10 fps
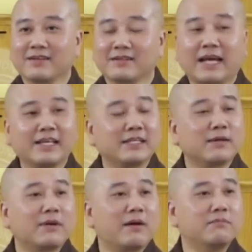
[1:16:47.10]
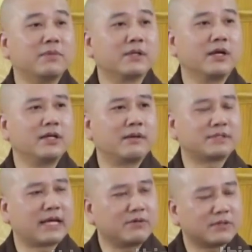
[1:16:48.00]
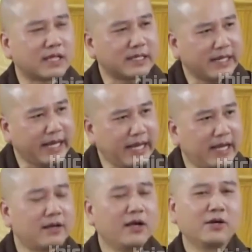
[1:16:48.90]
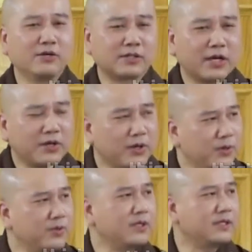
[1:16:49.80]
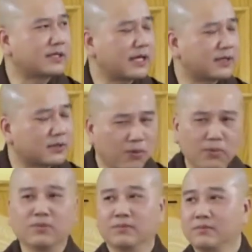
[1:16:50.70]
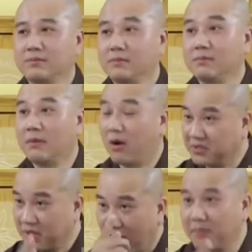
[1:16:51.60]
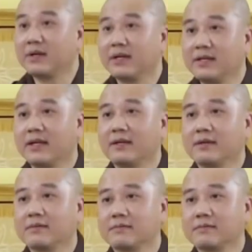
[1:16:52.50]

Tại vì trong lòng mình nghĩ làm sao người ta nghe, người ta hiểu để người ta tu. Hồi nhỏ mà nghĩ vậy đó.